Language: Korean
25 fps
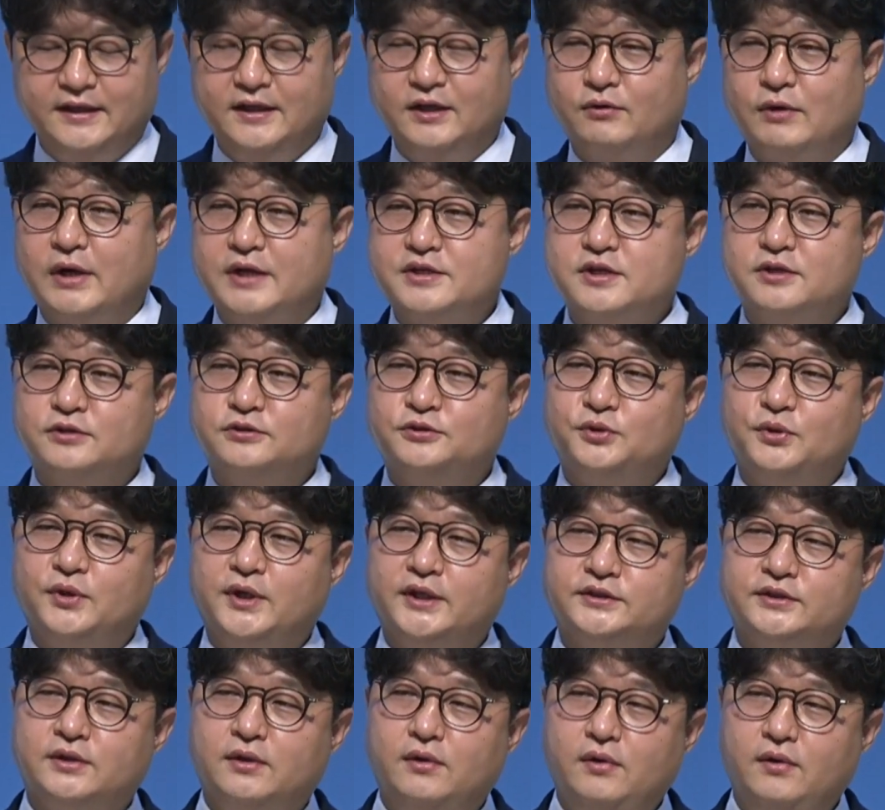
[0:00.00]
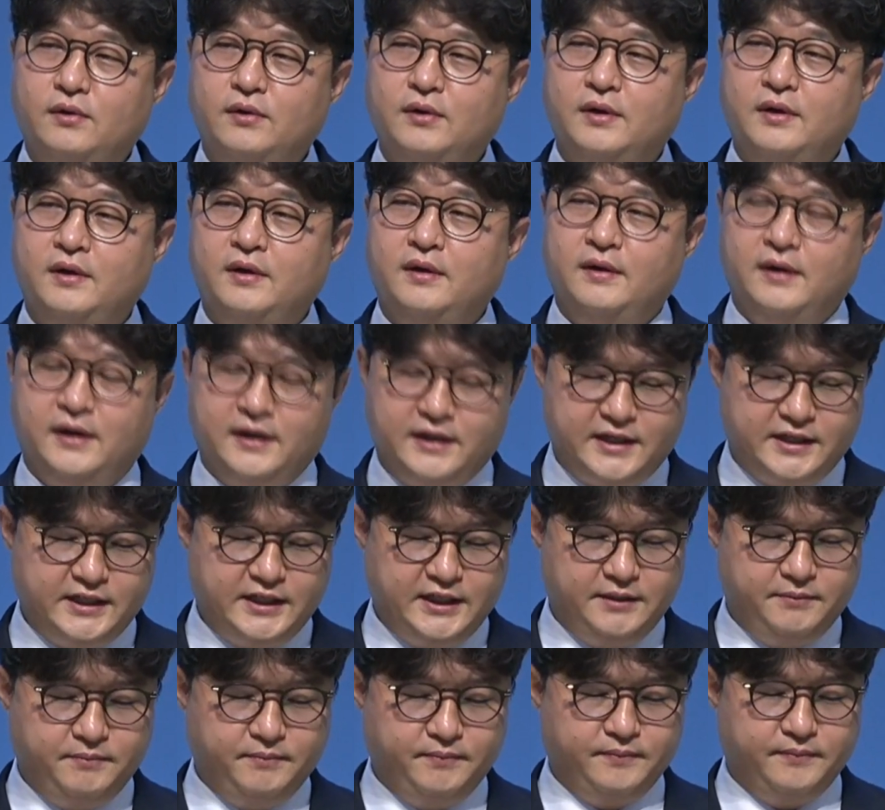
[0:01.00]
과정 속에서
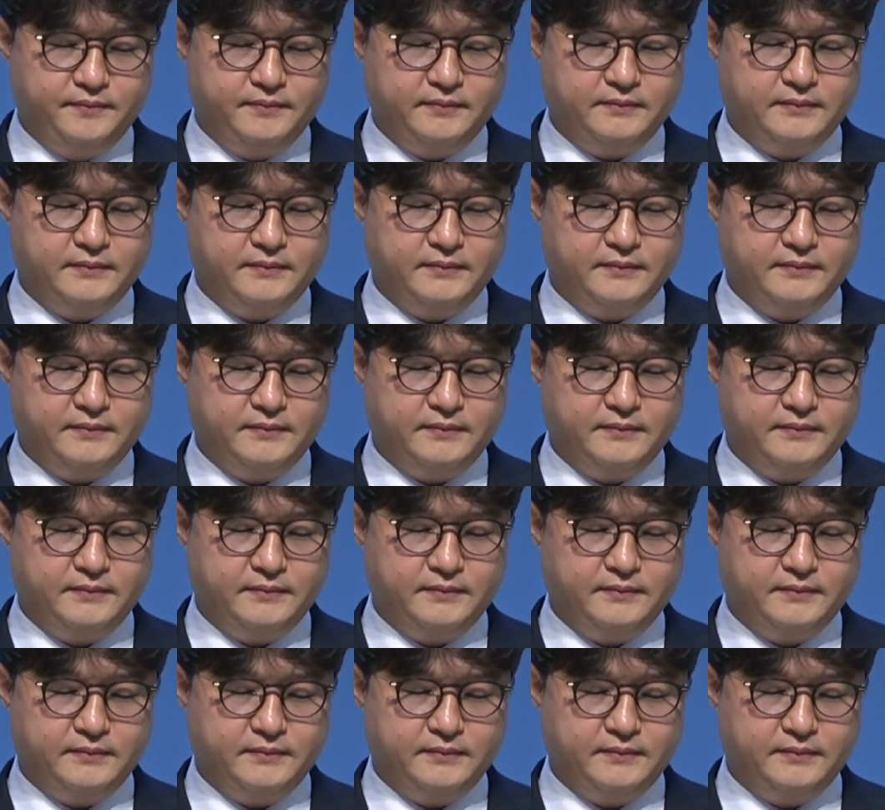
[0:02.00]
하나님